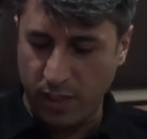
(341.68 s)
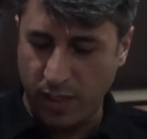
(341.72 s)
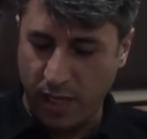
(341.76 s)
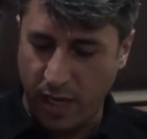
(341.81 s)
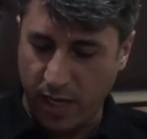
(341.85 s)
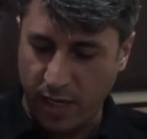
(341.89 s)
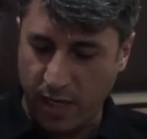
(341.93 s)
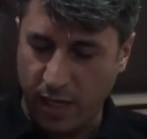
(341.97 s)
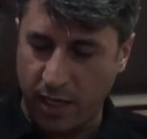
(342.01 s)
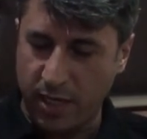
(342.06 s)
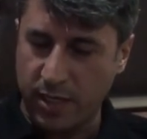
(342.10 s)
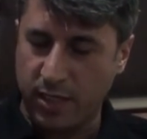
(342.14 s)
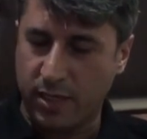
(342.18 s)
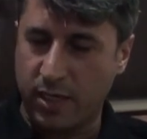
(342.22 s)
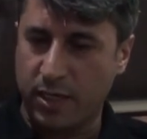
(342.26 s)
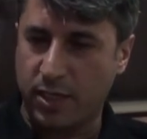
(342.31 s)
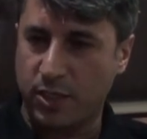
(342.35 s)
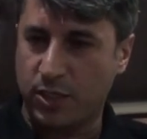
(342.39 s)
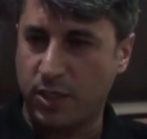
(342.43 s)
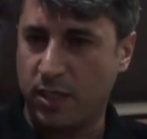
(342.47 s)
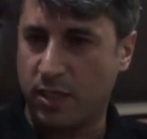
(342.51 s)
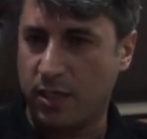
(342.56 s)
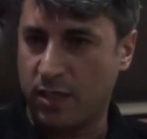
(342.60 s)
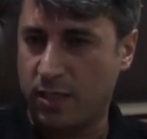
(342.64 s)
da... daha
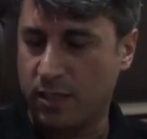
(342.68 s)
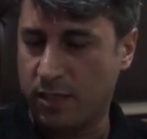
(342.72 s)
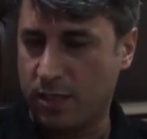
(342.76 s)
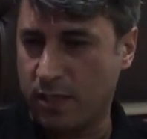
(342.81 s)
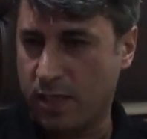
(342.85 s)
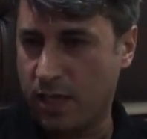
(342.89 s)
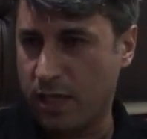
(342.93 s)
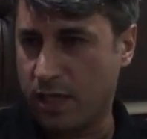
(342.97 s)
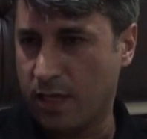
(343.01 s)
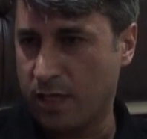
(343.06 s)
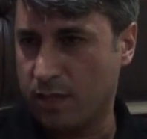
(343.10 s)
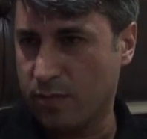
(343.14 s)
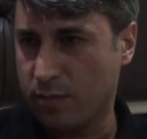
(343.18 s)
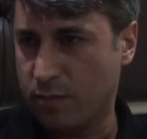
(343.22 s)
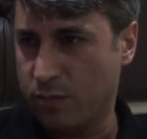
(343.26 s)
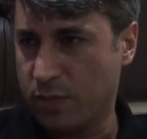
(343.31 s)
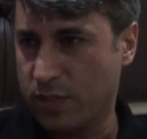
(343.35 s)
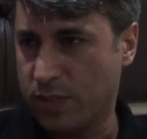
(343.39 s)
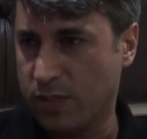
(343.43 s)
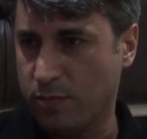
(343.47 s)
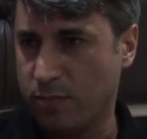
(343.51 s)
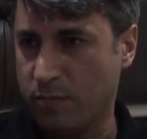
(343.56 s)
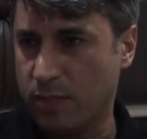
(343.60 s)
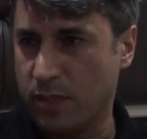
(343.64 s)
kaliteli şeyleri, daha
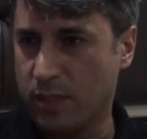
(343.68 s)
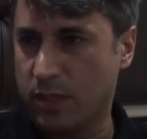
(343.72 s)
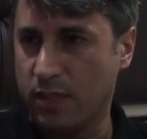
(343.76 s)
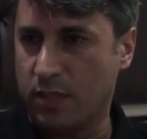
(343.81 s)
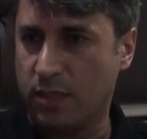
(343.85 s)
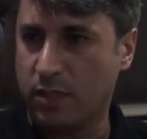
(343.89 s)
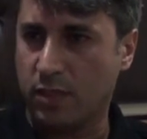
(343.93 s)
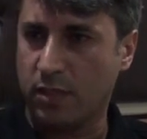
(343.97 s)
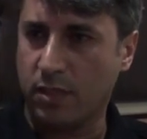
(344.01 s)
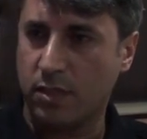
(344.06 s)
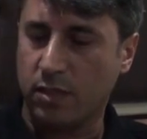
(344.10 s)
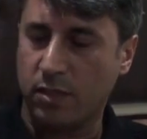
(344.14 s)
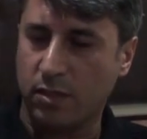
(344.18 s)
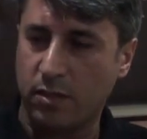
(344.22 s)
bizim e,